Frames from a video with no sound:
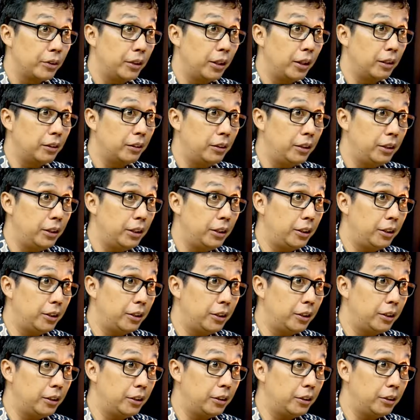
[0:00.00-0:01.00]
yang
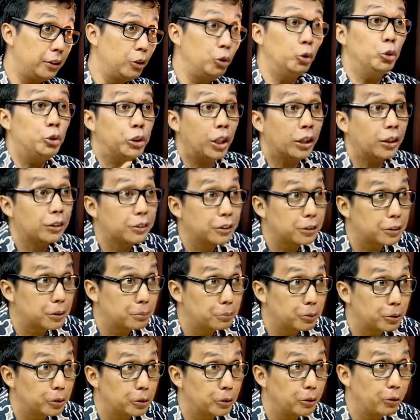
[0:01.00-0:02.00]
di diujar
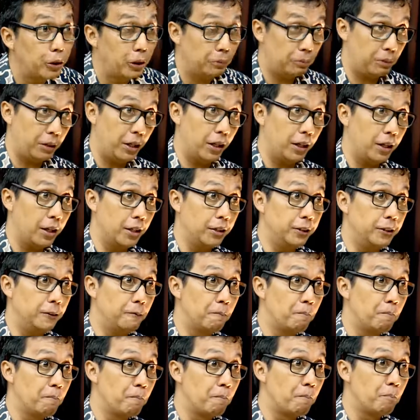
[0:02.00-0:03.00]
tersebut hmm. oleh pihak lain
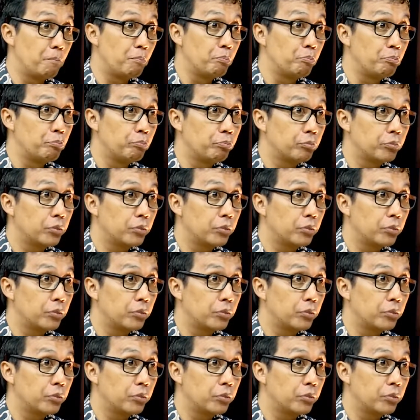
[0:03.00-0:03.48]
sehingga menimbulkan